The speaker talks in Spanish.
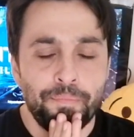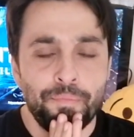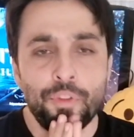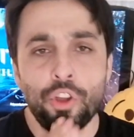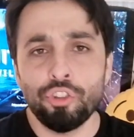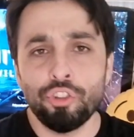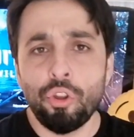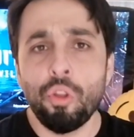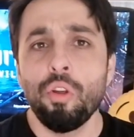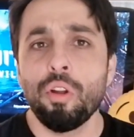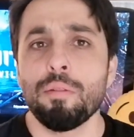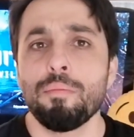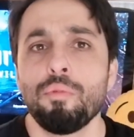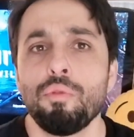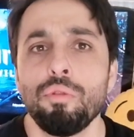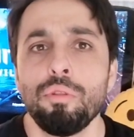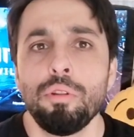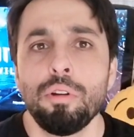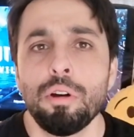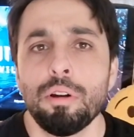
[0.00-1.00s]
No todo el
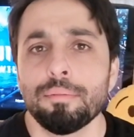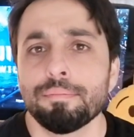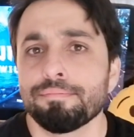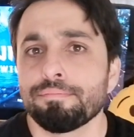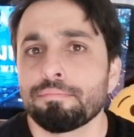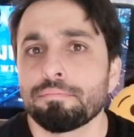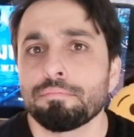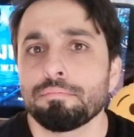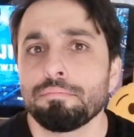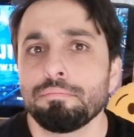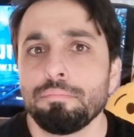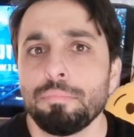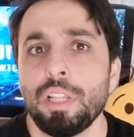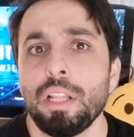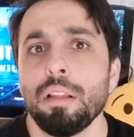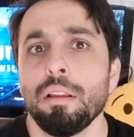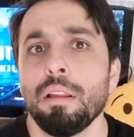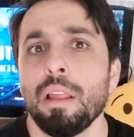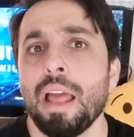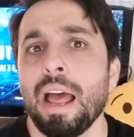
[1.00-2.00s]
mundo
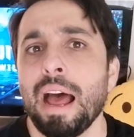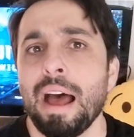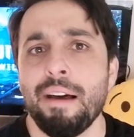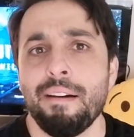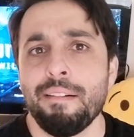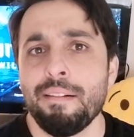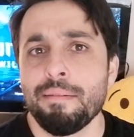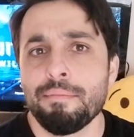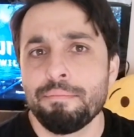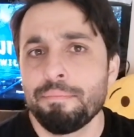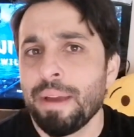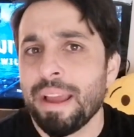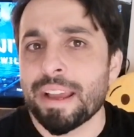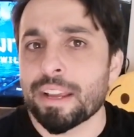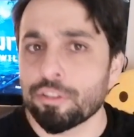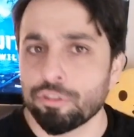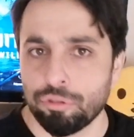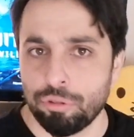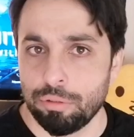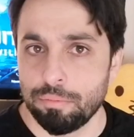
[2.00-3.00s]

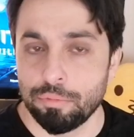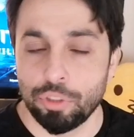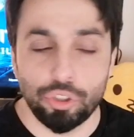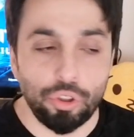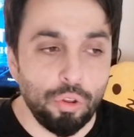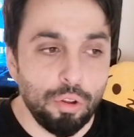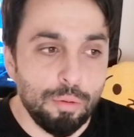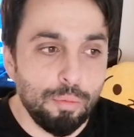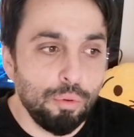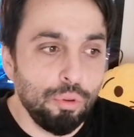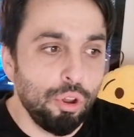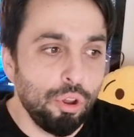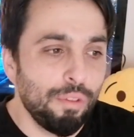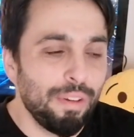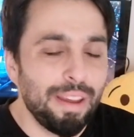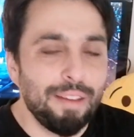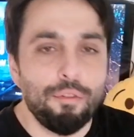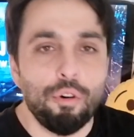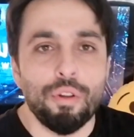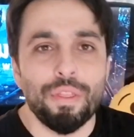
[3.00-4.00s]
ve esto No todo el
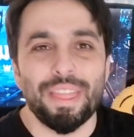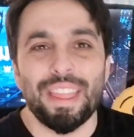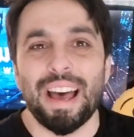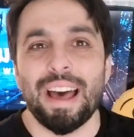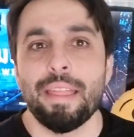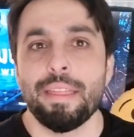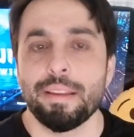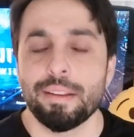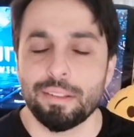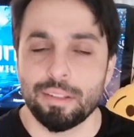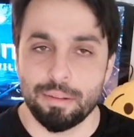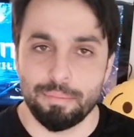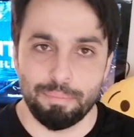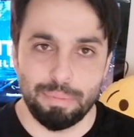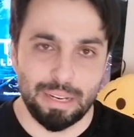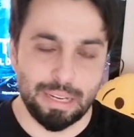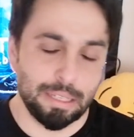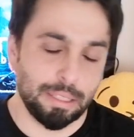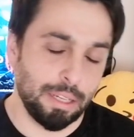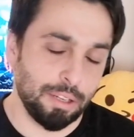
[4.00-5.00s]
mundo ve bondades en
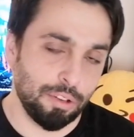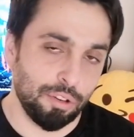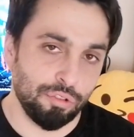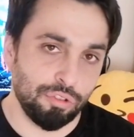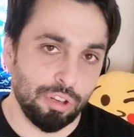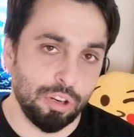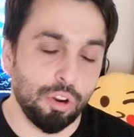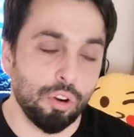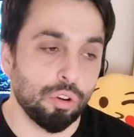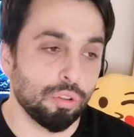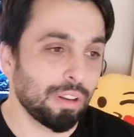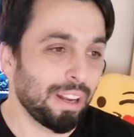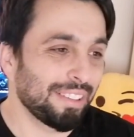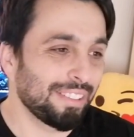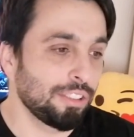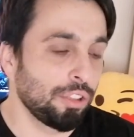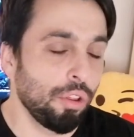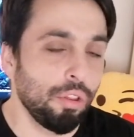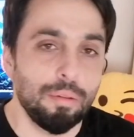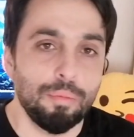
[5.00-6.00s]
PlayStation 5.
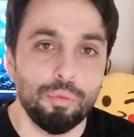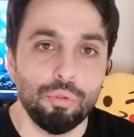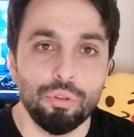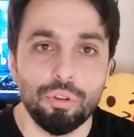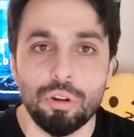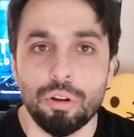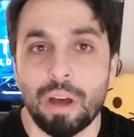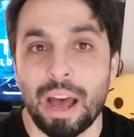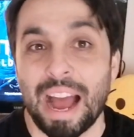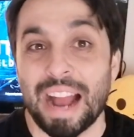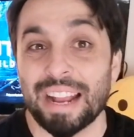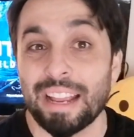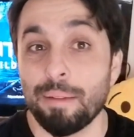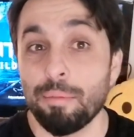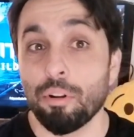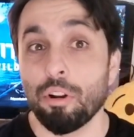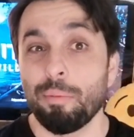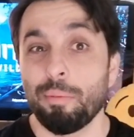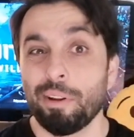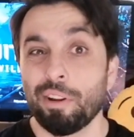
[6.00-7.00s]
Casi todo el mundo,
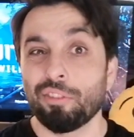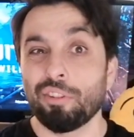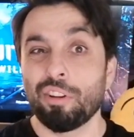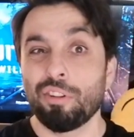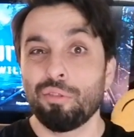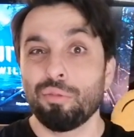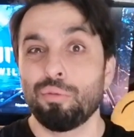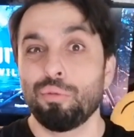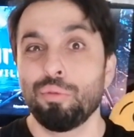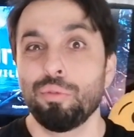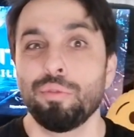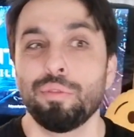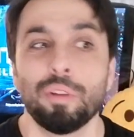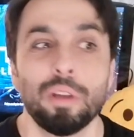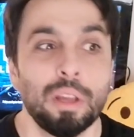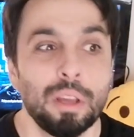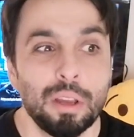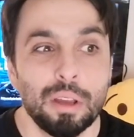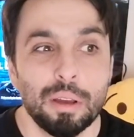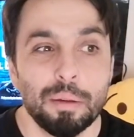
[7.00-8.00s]
aquí por lo menos en YouTube,
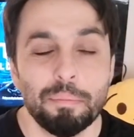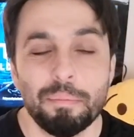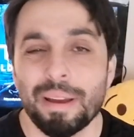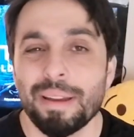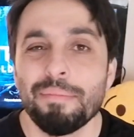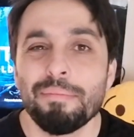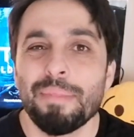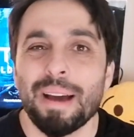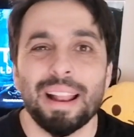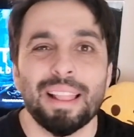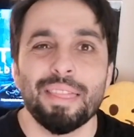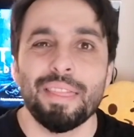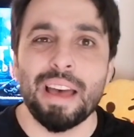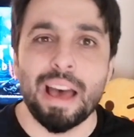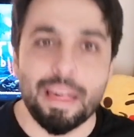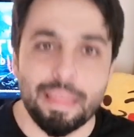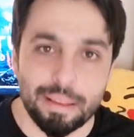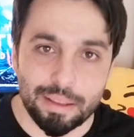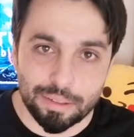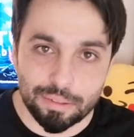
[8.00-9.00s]
ven
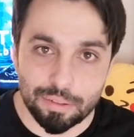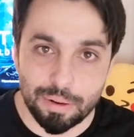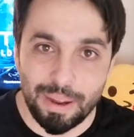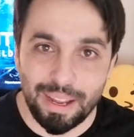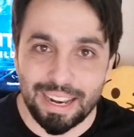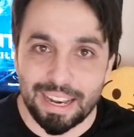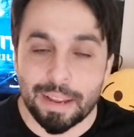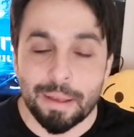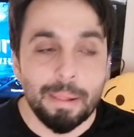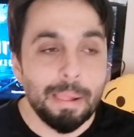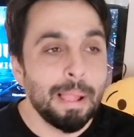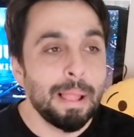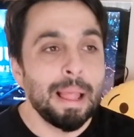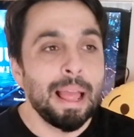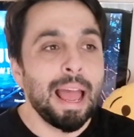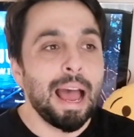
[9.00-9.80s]
maldades, ¿vale?